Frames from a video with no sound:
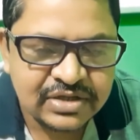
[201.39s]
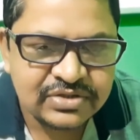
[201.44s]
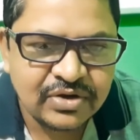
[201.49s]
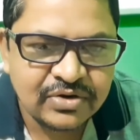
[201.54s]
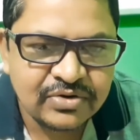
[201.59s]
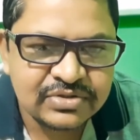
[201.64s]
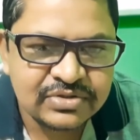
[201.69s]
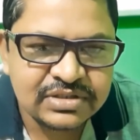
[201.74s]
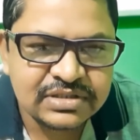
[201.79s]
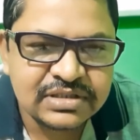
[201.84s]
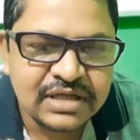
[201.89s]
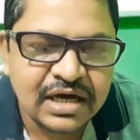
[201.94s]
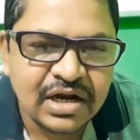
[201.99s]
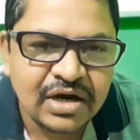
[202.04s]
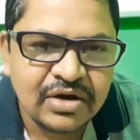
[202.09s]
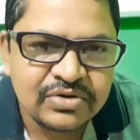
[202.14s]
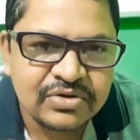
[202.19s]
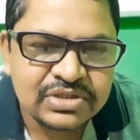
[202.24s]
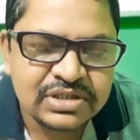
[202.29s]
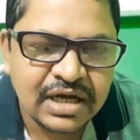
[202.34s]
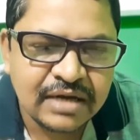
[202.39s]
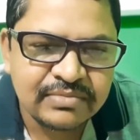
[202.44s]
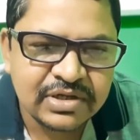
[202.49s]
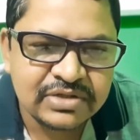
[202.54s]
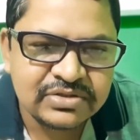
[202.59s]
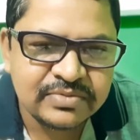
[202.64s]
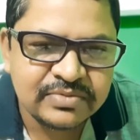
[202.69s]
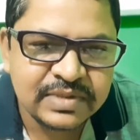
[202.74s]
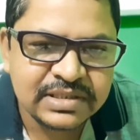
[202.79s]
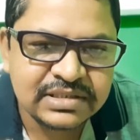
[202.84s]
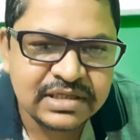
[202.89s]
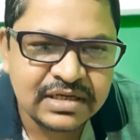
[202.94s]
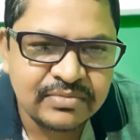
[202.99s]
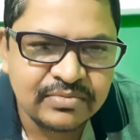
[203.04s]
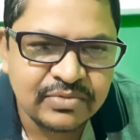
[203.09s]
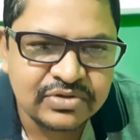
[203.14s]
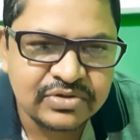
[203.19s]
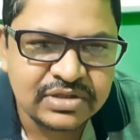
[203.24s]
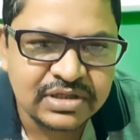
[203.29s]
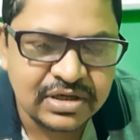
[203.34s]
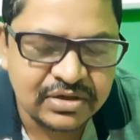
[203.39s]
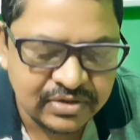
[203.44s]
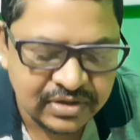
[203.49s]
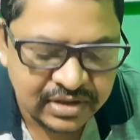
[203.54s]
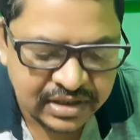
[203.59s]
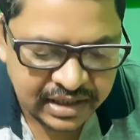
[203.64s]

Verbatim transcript: তখন তারাও সাম্রাজ্য বিস্তারে মন দিল